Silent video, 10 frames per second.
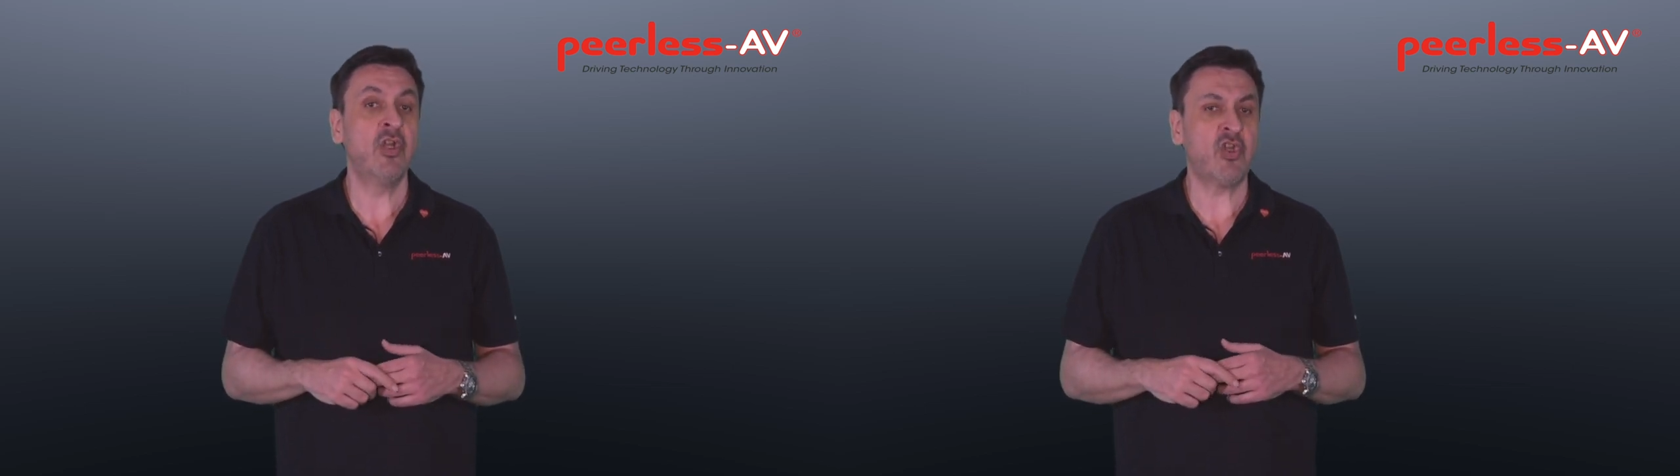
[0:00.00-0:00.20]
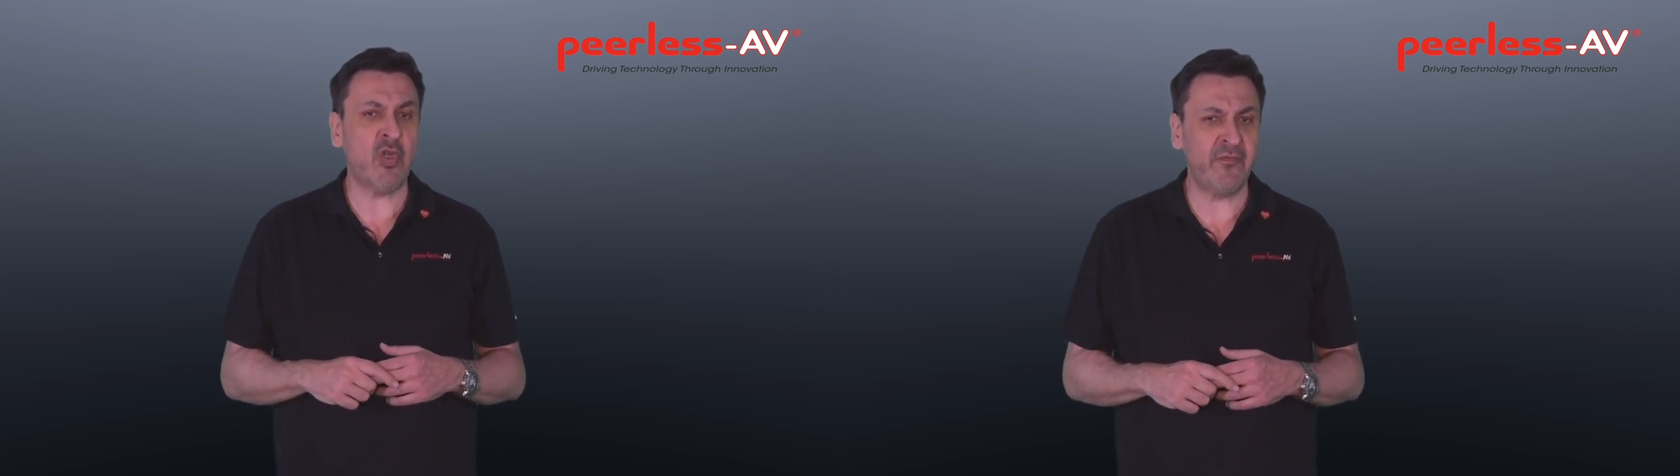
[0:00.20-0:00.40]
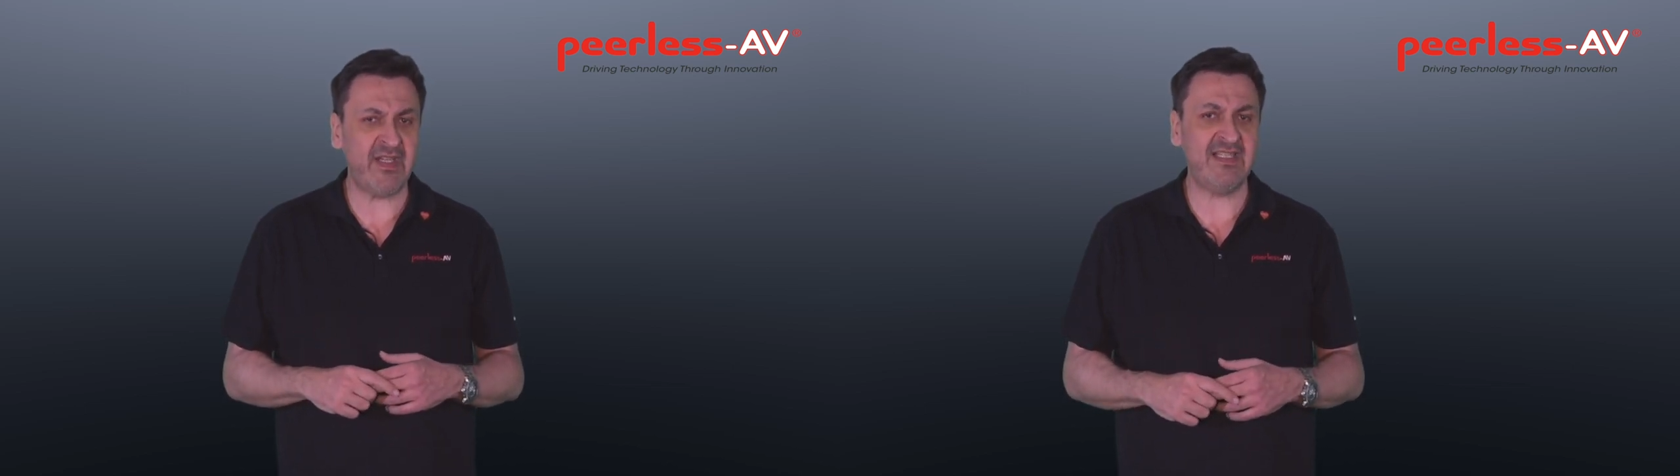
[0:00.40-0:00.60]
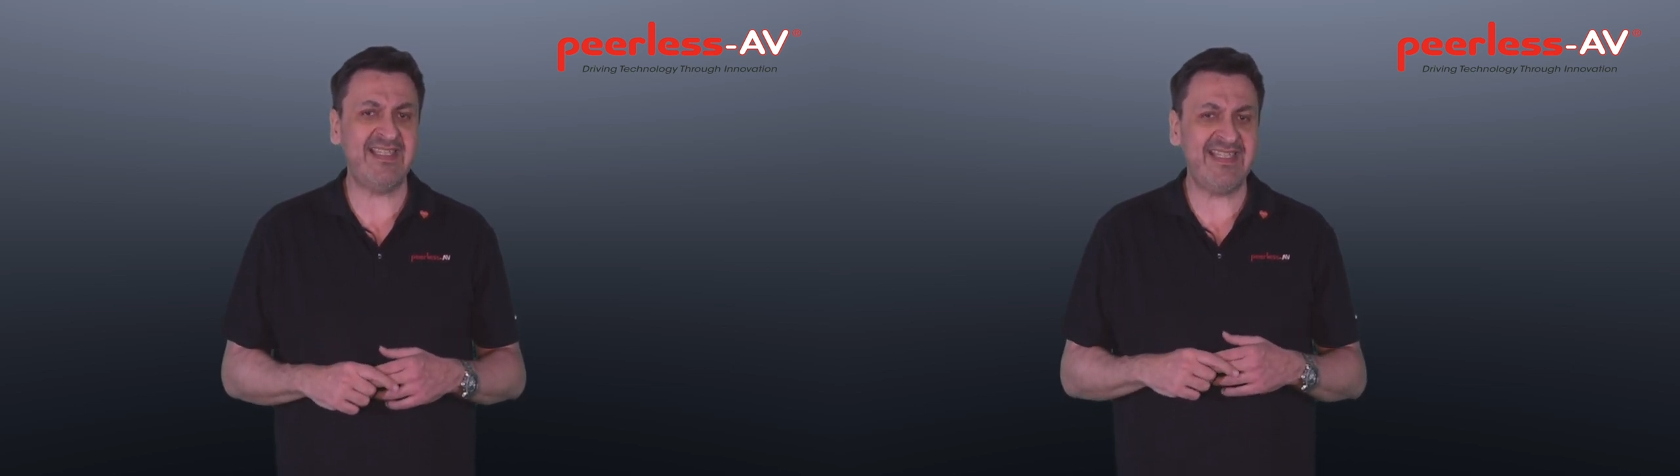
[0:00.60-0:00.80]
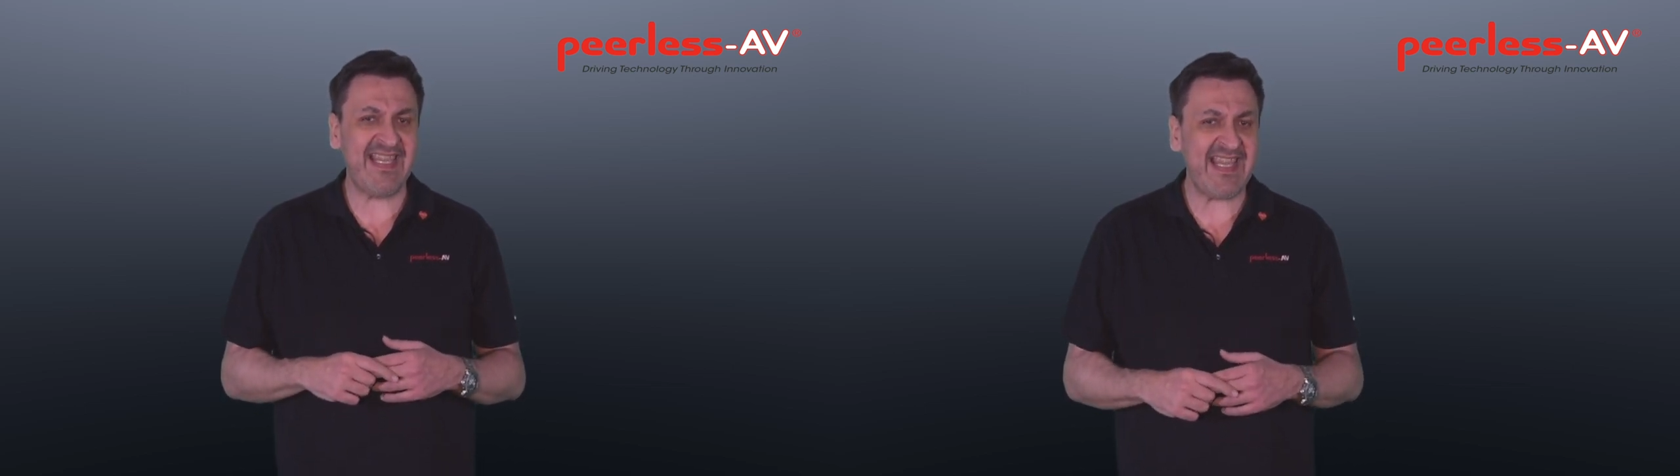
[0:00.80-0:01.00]
können auf
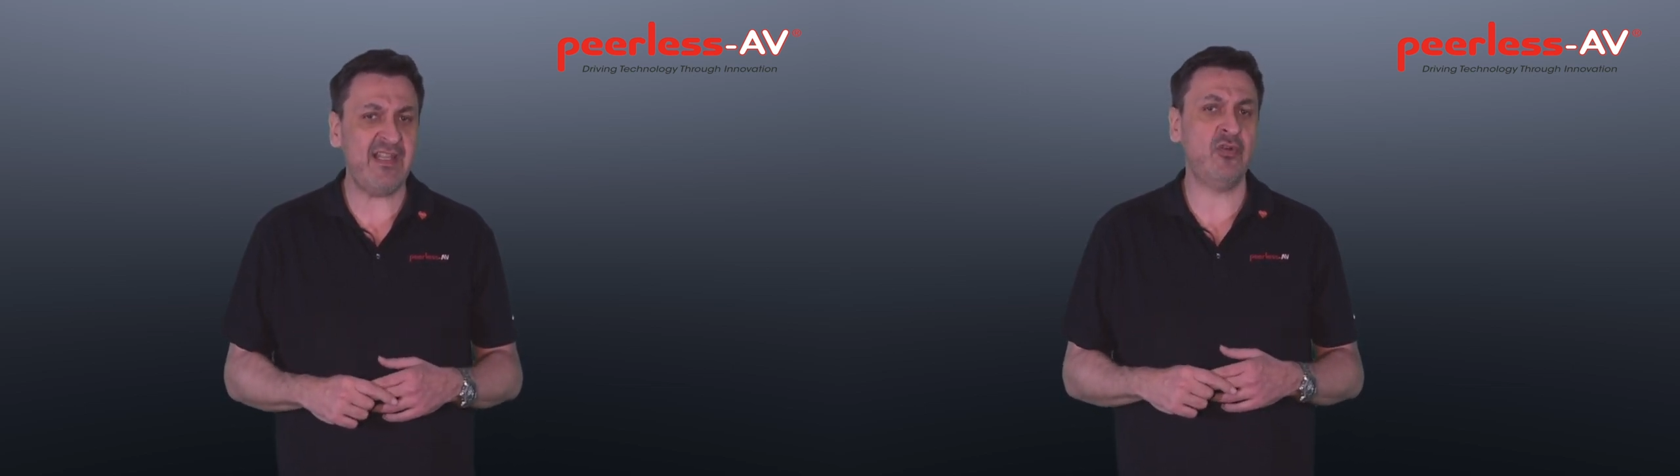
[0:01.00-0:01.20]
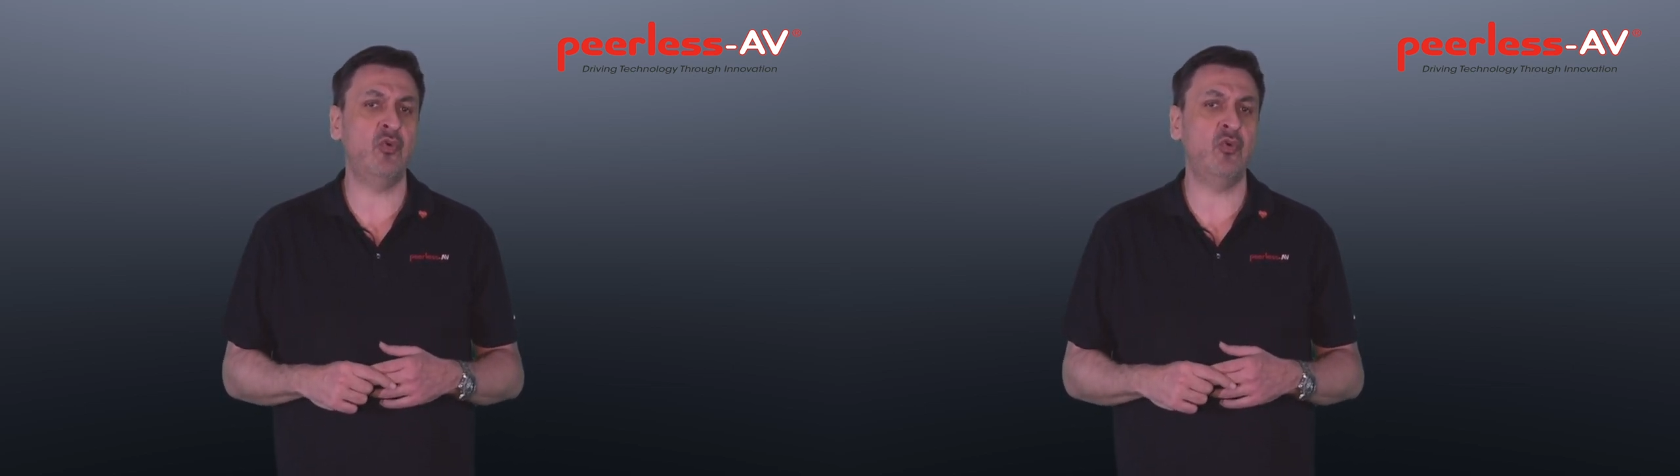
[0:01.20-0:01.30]
wirklich jede